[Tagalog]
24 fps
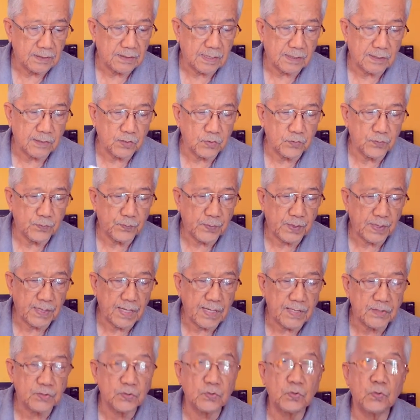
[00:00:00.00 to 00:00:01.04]
Tatlong
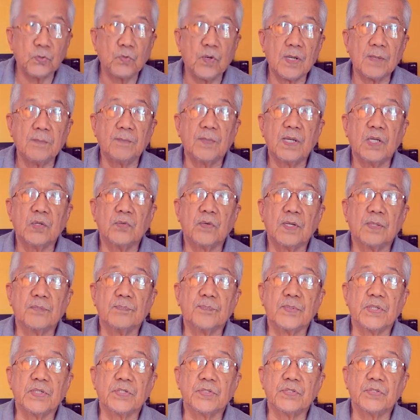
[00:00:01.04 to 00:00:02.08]
pirasong one by one
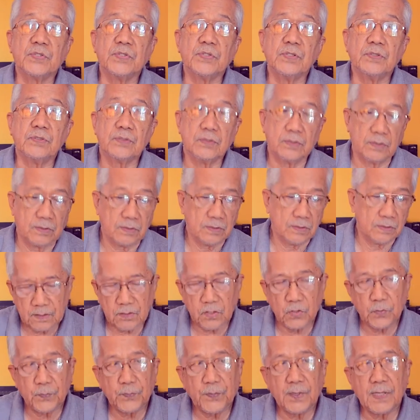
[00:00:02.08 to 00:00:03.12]
picture,
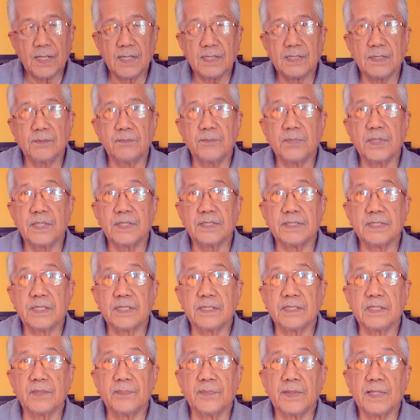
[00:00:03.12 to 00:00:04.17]
kopya ng birth
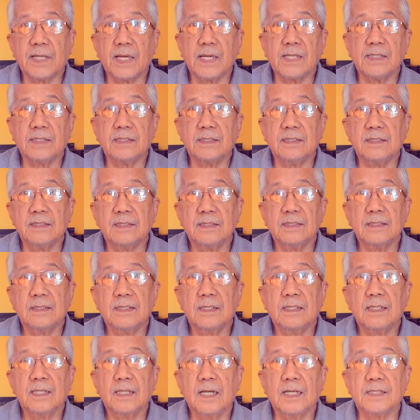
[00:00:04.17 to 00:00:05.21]
certificate
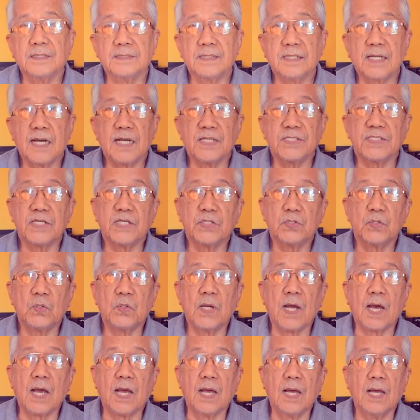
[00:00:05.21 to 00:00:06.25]
at saka
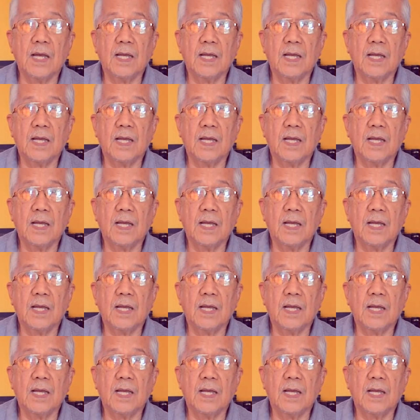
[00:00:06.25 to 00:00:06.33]
sedula.